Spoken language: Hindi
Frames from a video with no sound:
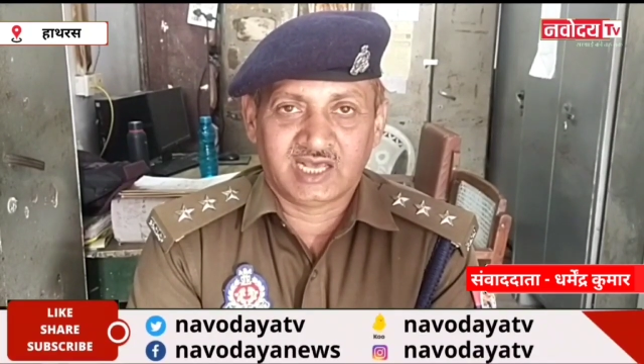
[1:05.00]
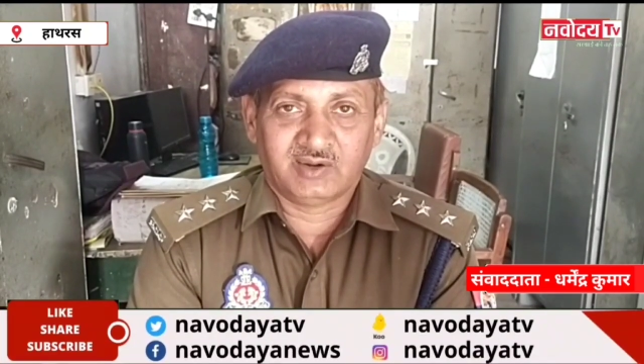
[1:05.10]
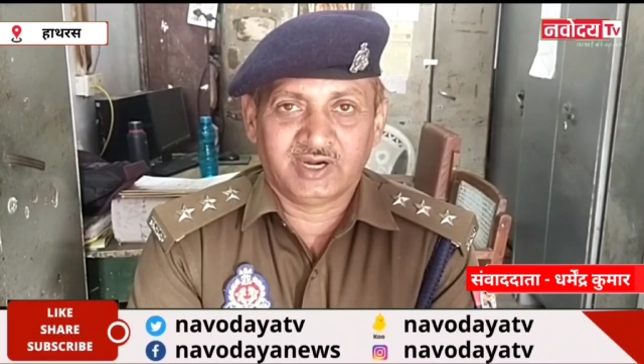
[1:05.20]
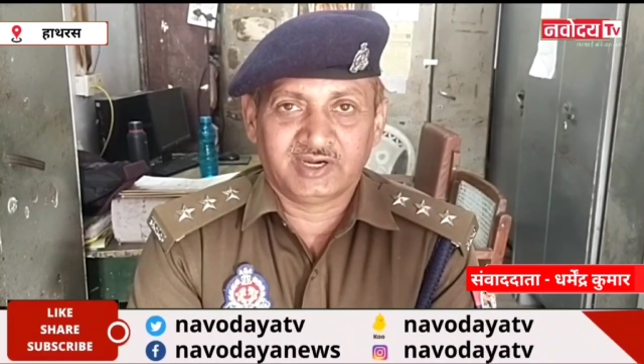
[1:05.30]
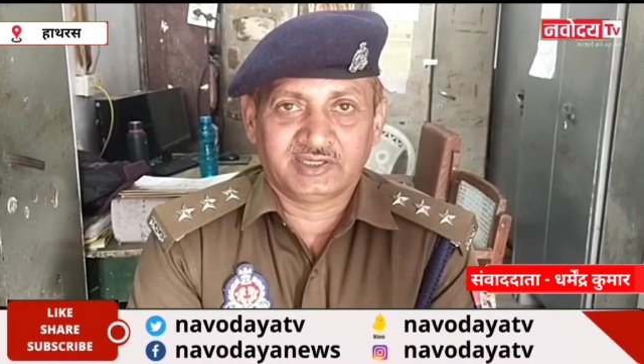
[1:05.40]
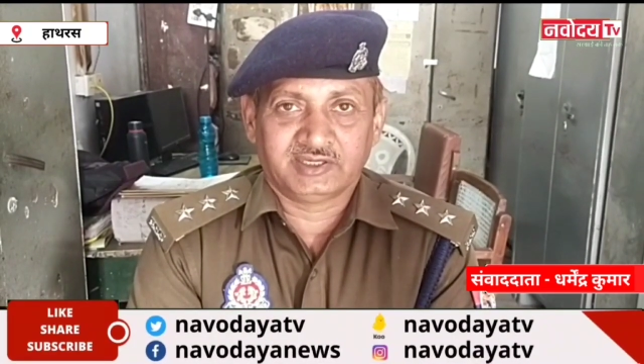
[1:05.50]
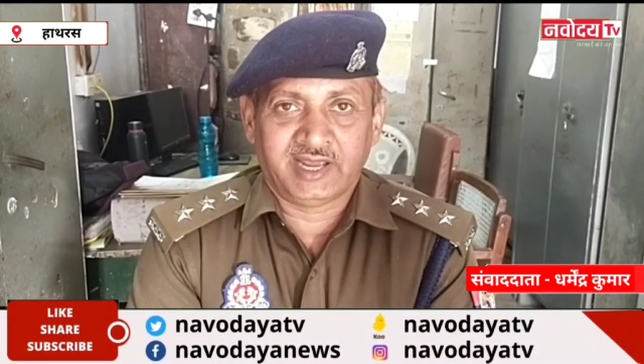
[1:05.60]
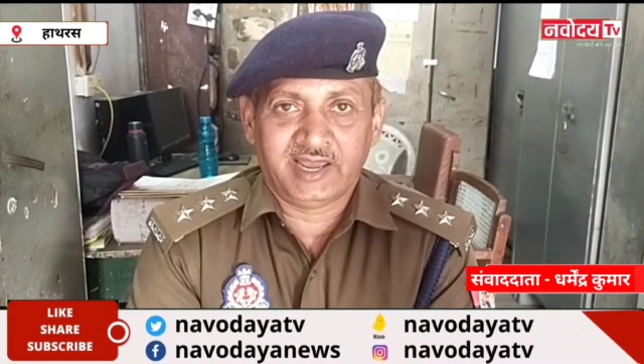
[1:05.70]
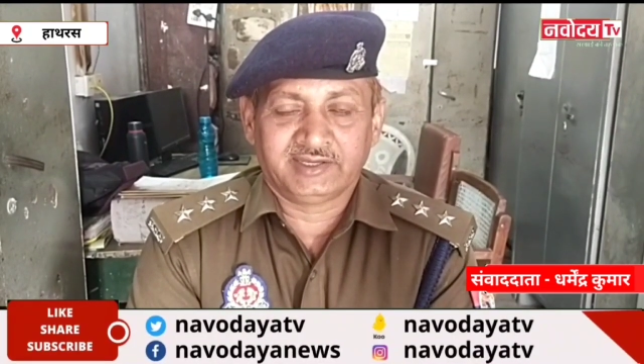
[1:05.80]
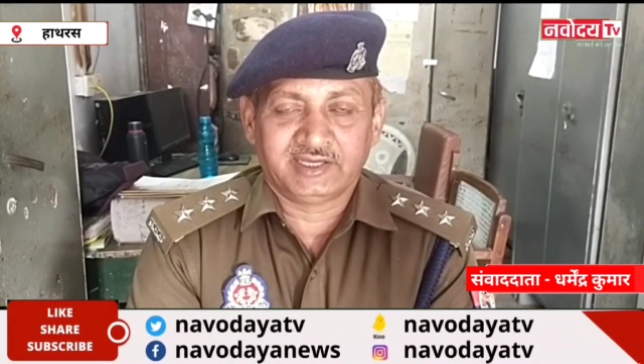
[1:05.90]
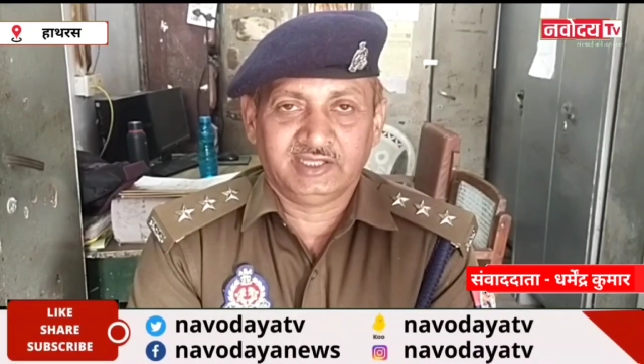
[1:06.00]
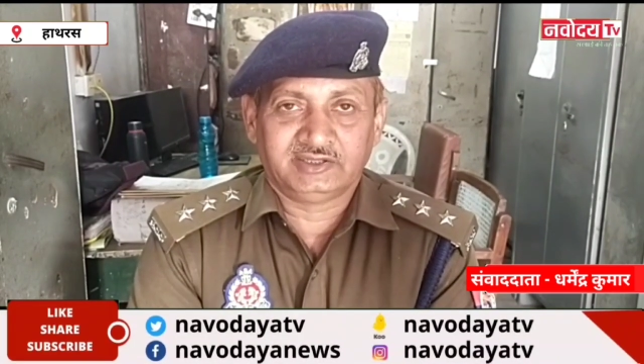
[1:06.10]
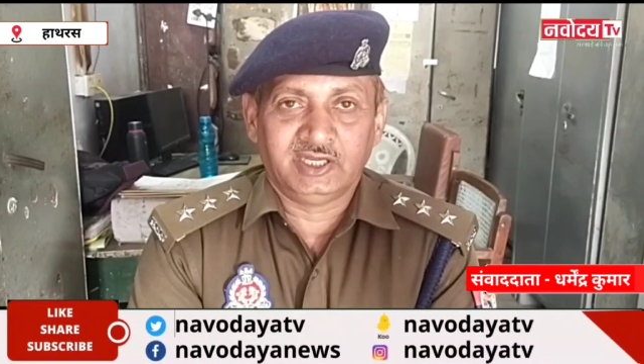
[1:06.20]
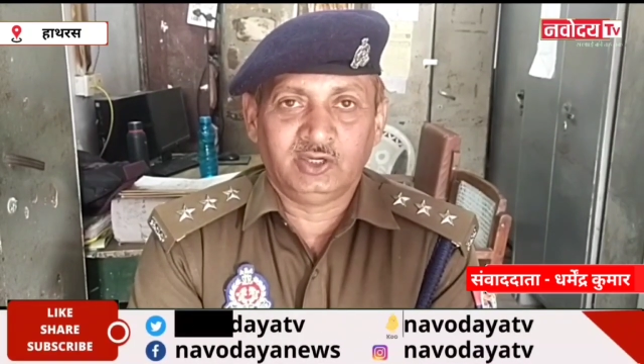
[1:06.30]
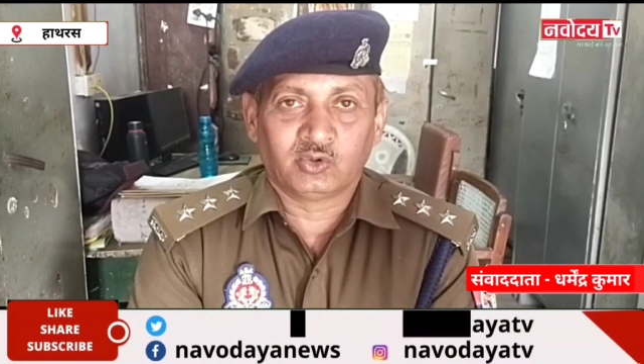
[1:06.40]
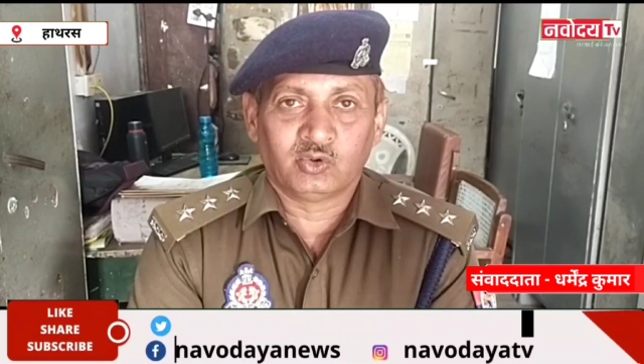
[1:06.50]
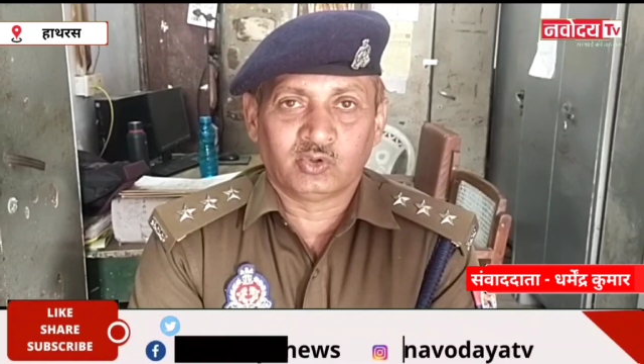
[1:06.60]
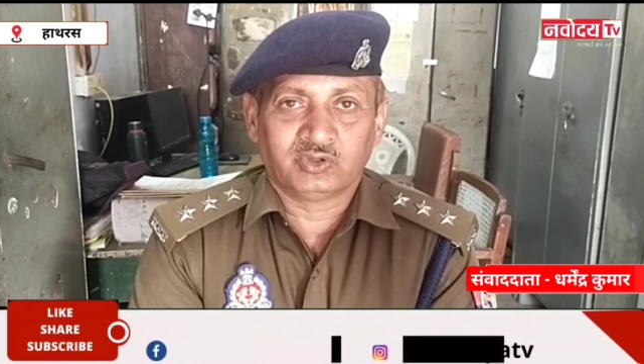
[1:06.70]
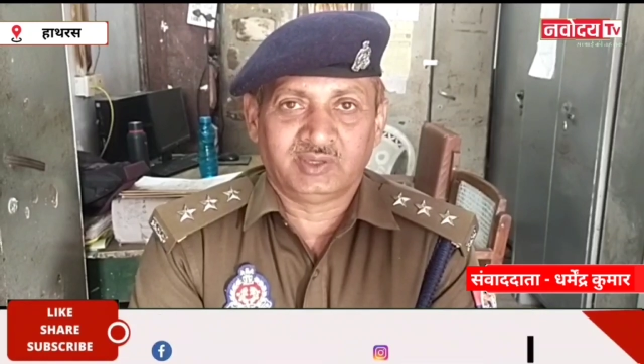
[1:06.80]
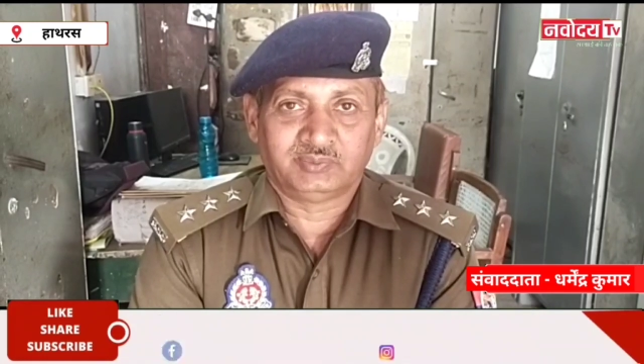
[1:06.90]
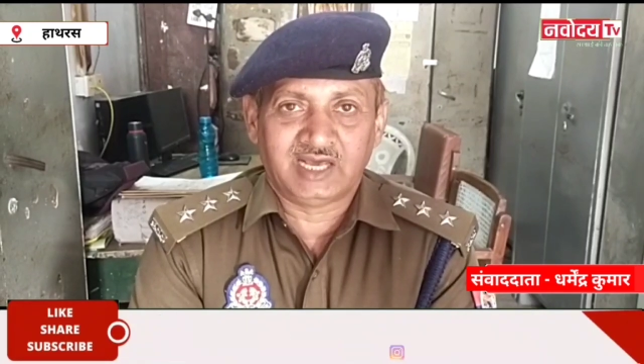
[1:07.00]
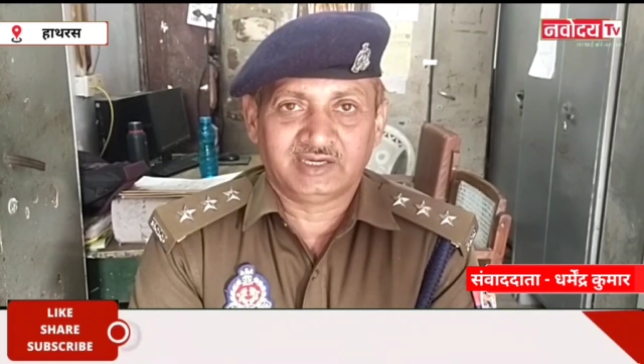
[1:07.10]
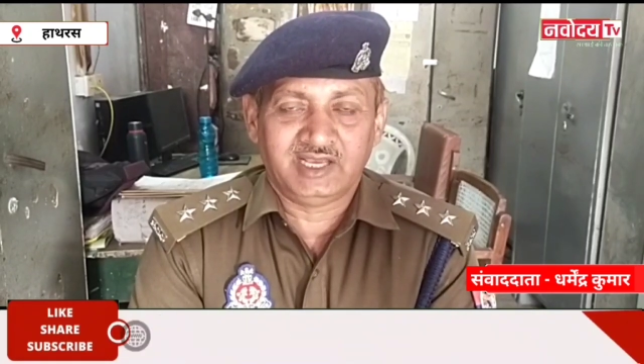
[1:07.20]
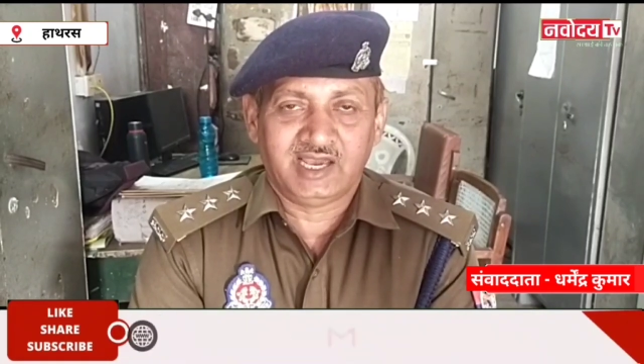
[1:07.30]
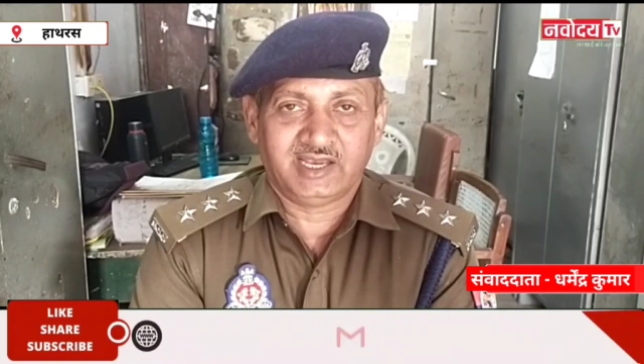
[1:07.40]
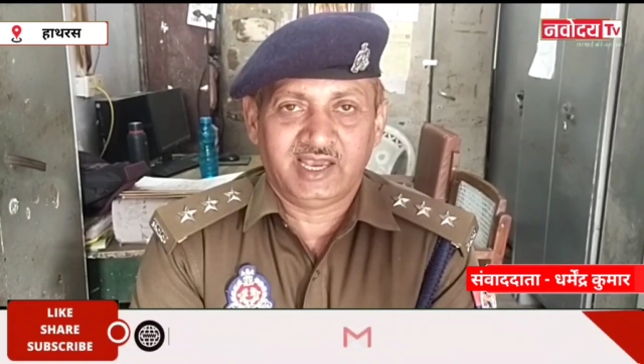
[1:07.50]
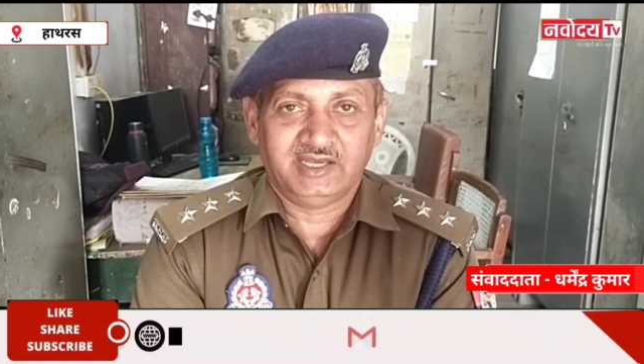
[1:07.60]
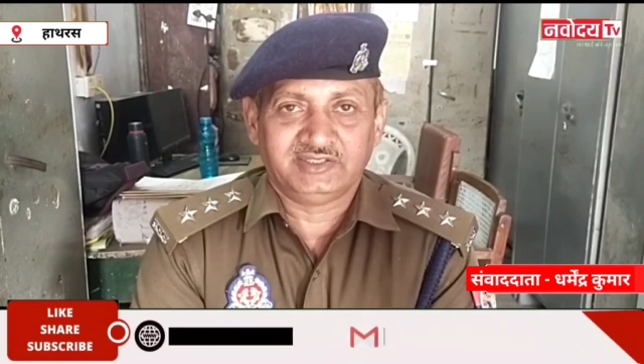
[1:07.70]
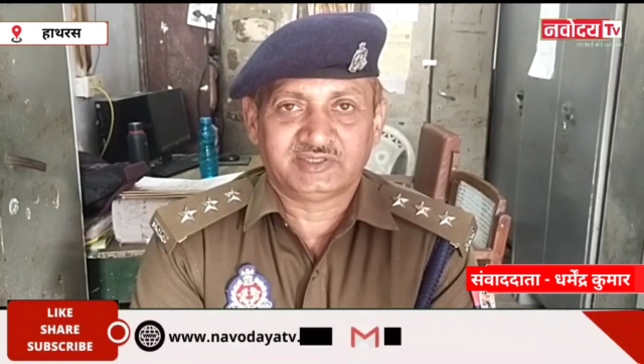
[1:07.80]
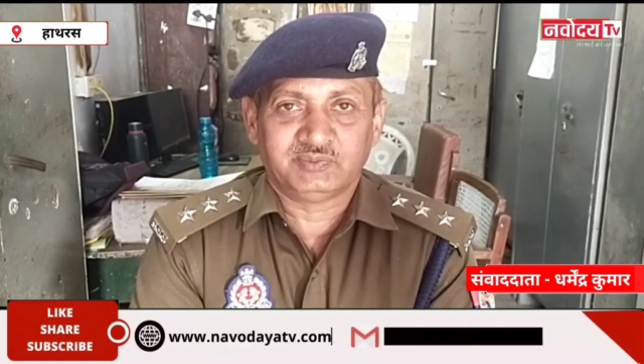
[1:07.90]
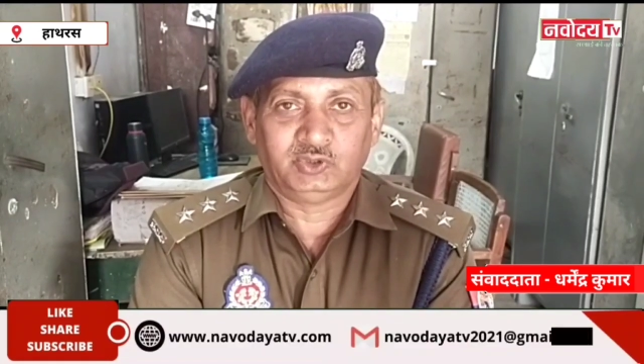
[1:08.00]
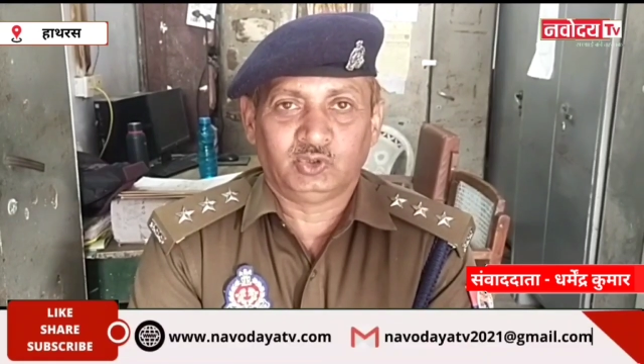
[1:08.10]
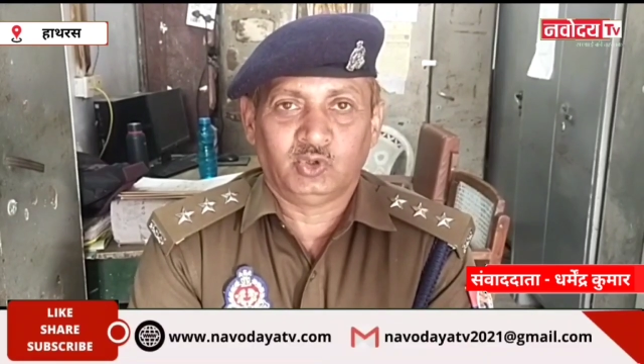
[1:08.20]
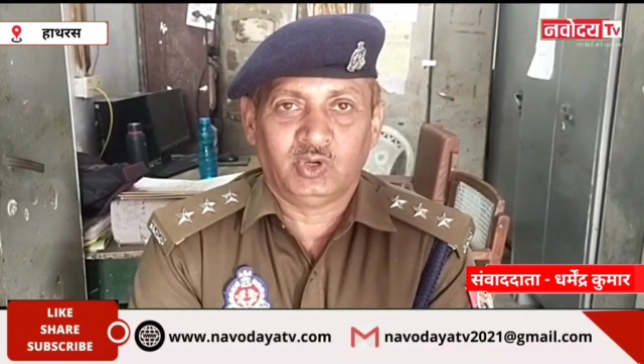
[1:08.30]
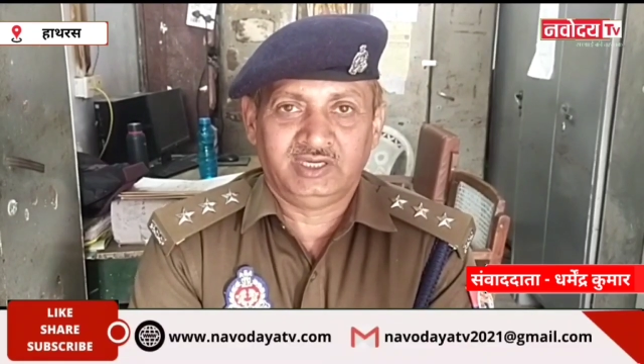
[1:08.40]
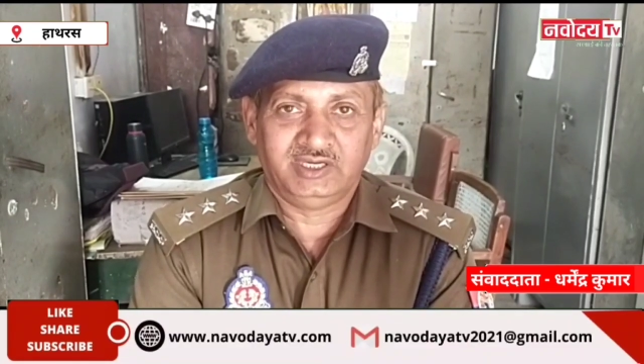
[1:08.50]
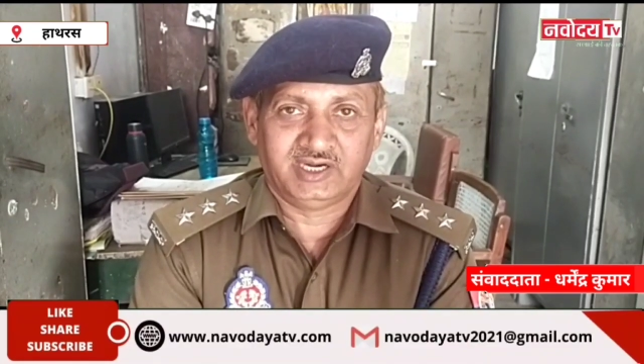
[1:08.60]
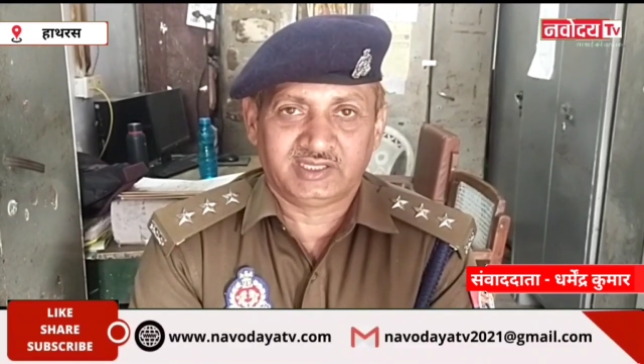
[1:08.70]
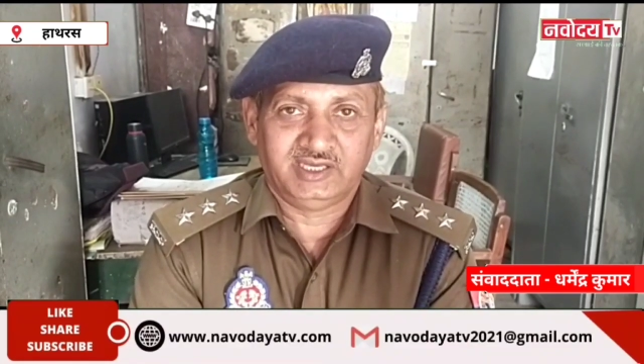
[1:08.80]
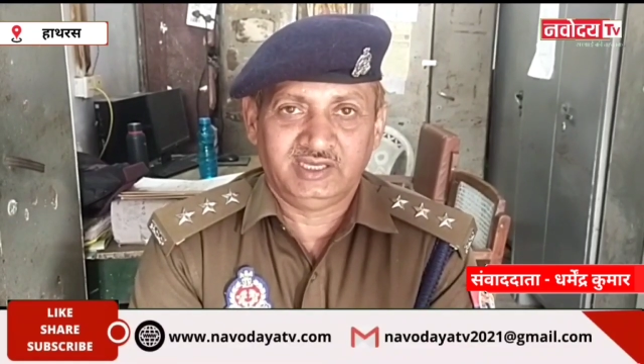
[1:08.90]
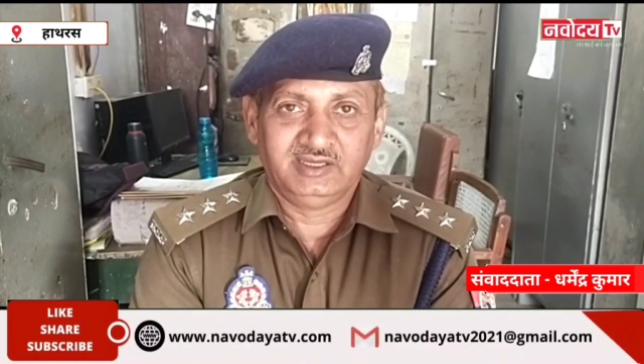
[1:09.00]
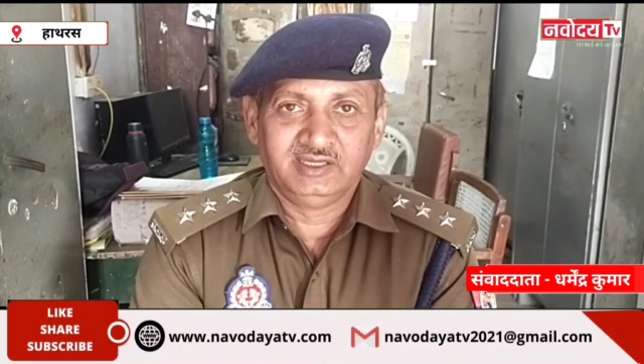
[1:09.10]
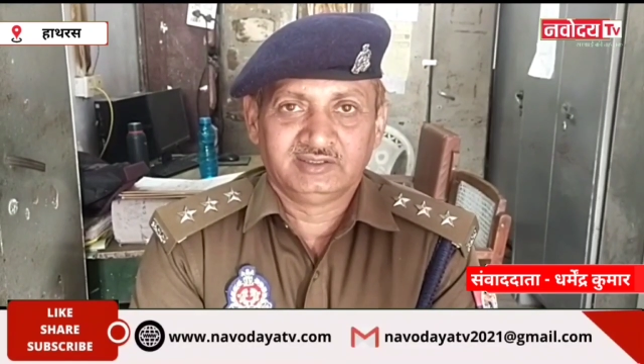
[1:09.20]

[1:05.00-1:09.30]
सालवर गैंग के तीन लोगों को गिरफ्तार किया गया है जिसमें दो अलीगढ़ के